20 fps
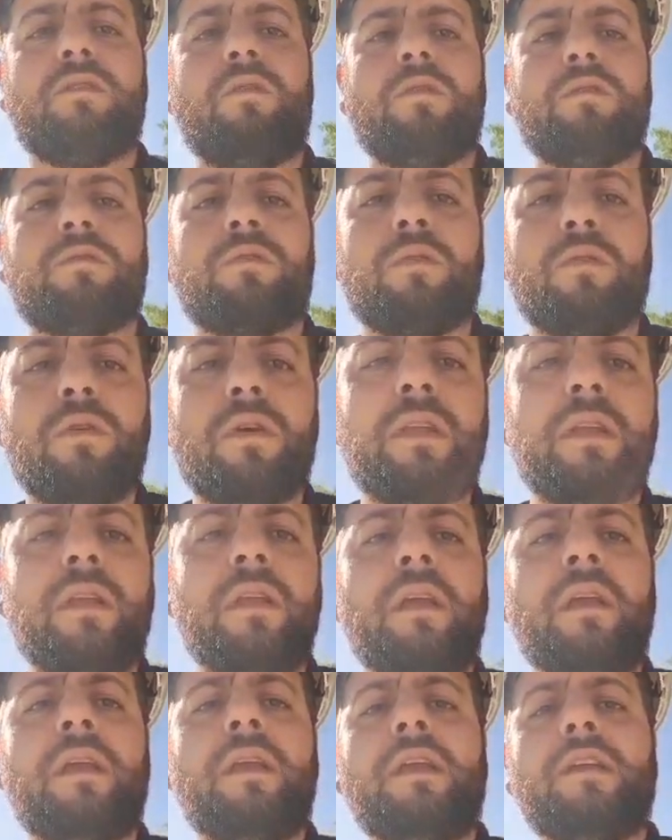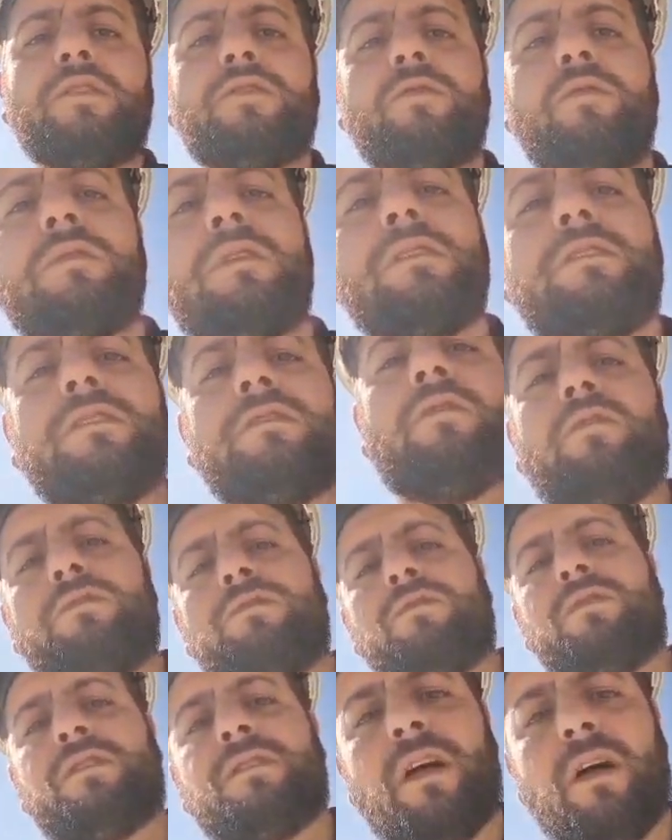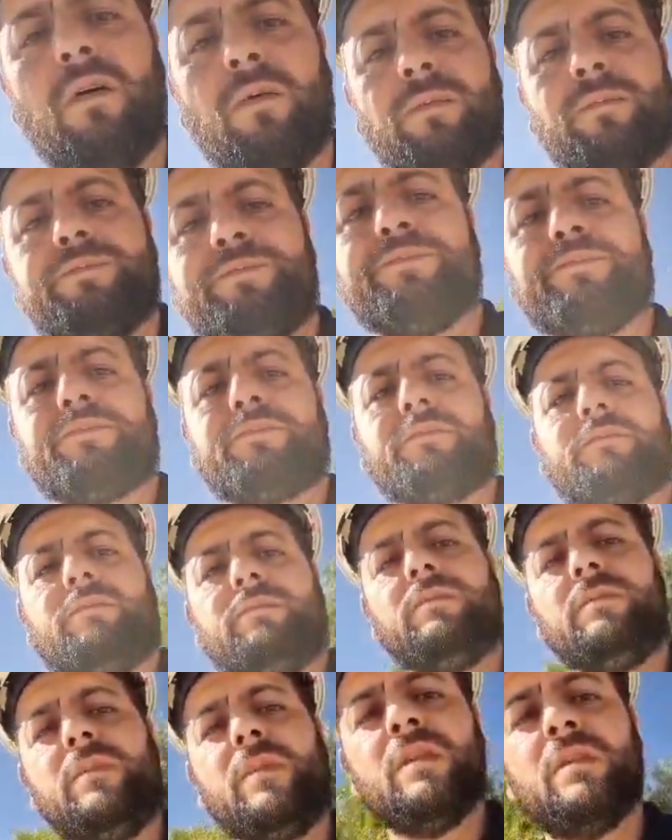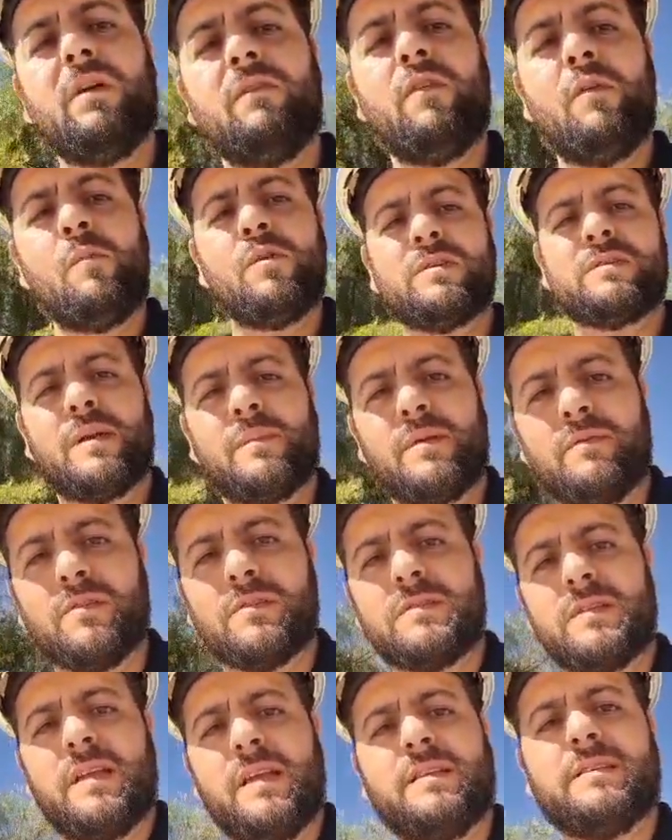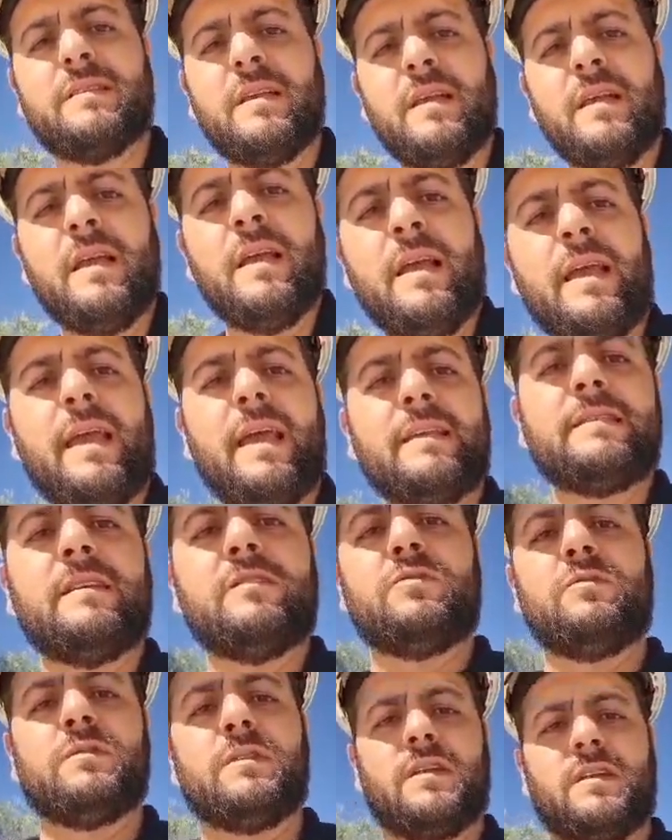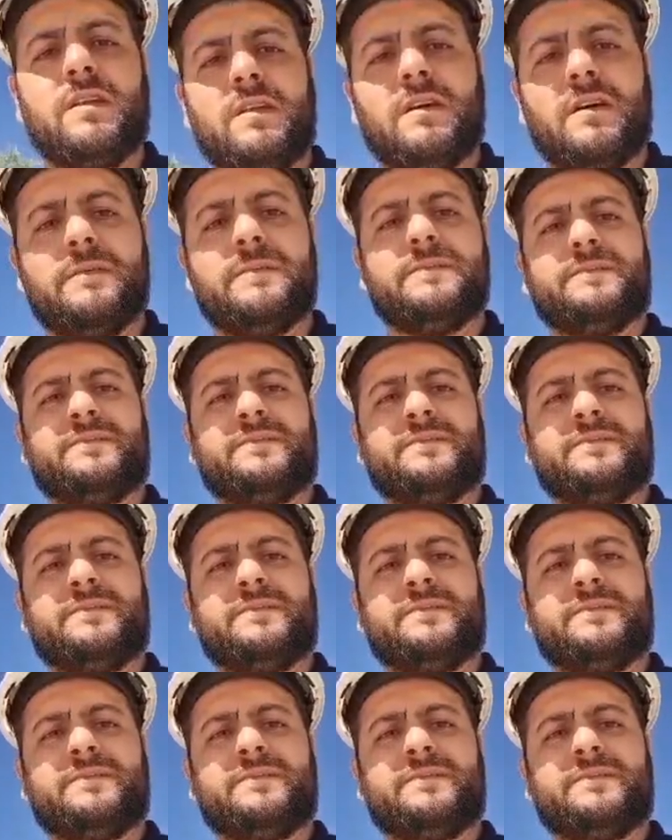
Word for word: controle e juntas de construção. Então, vou mostrar para vocês essa junta aqui, ó.